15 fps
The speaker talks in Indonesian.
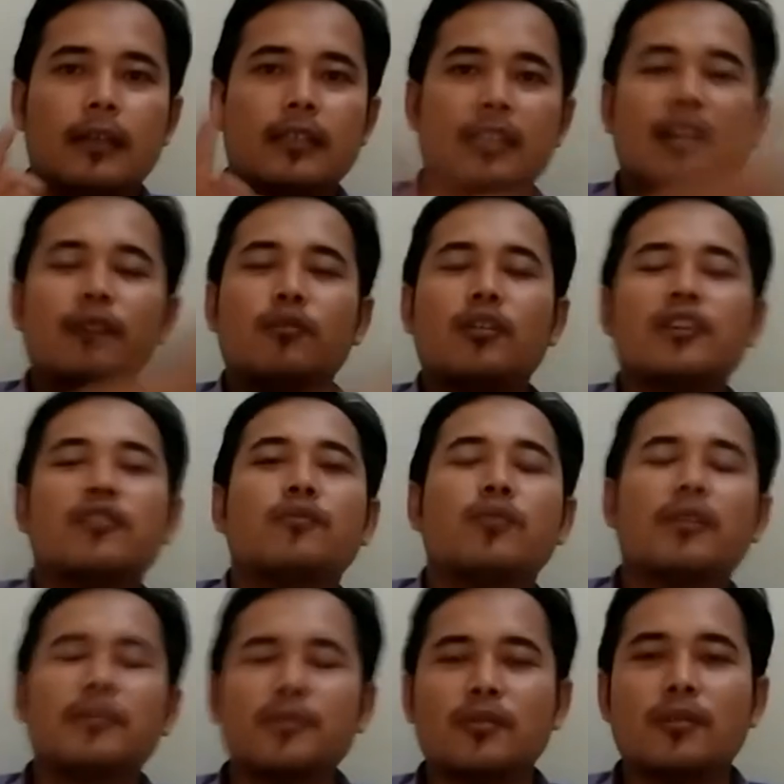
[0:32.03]
Assalamualaikum
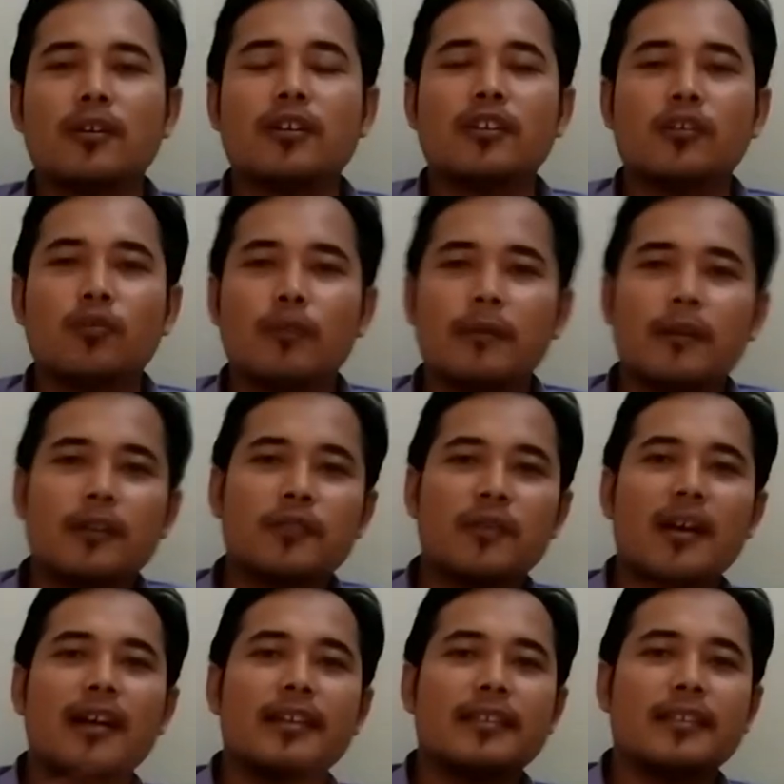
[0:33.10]
warahmatullahi wabarakatuh
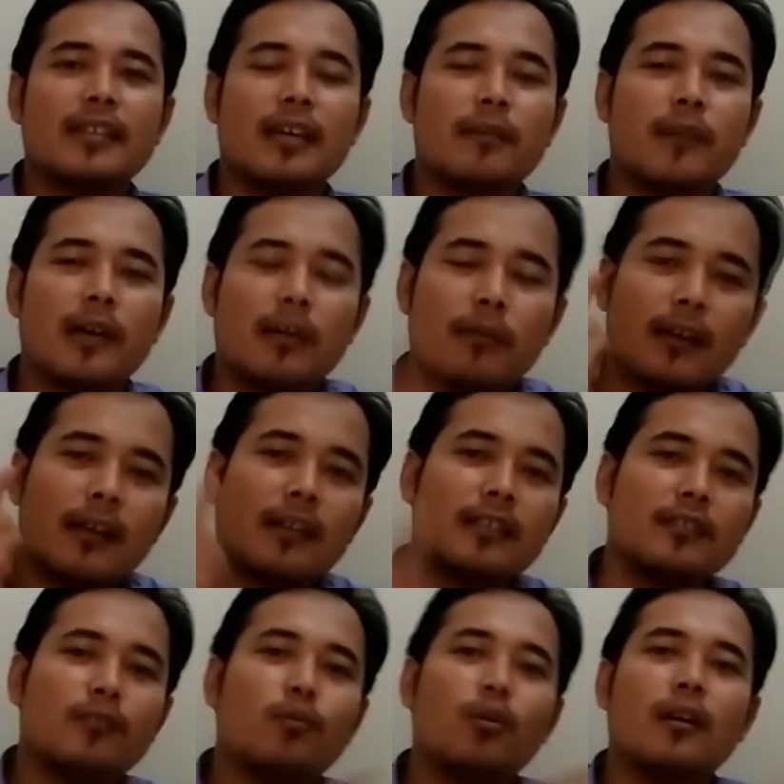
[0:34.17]
guys Apa kabar kalian
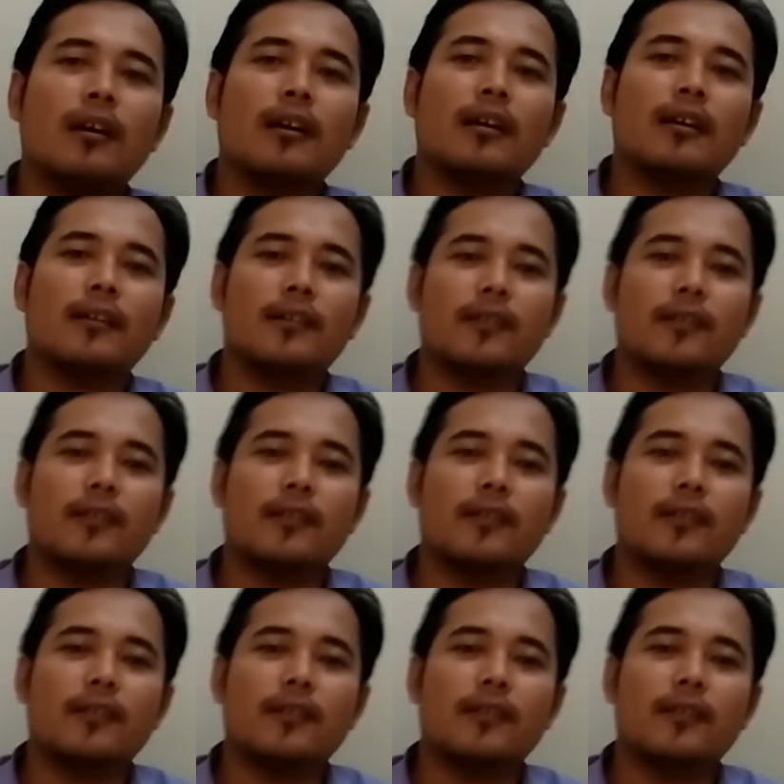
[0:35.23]
semua?